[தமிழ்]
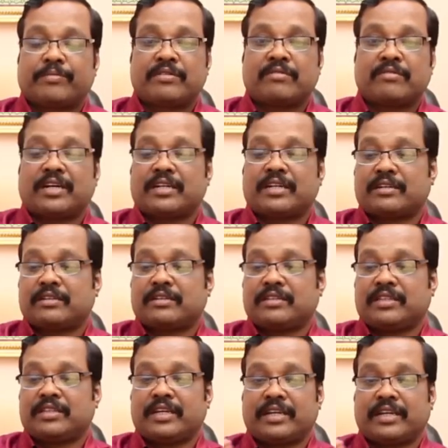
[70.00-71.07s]
பொதுவாக
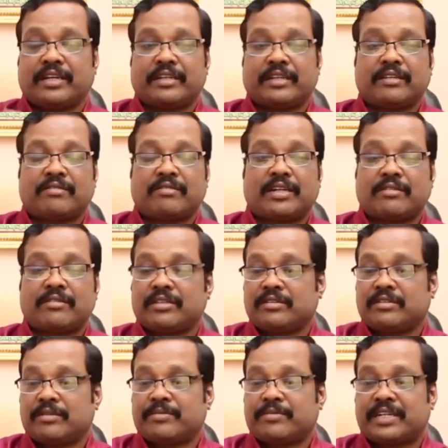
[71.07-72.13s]
இந்த இந்த வாரம்
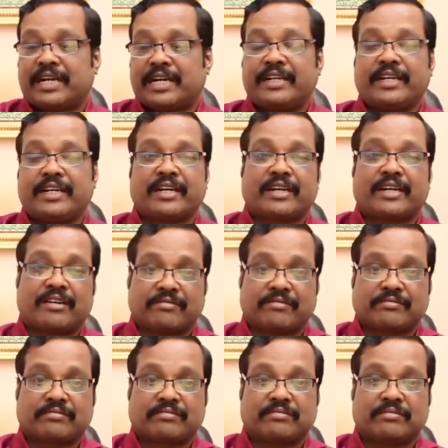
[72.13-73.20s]
வந்து நம்ம கன்னி லக்கணம்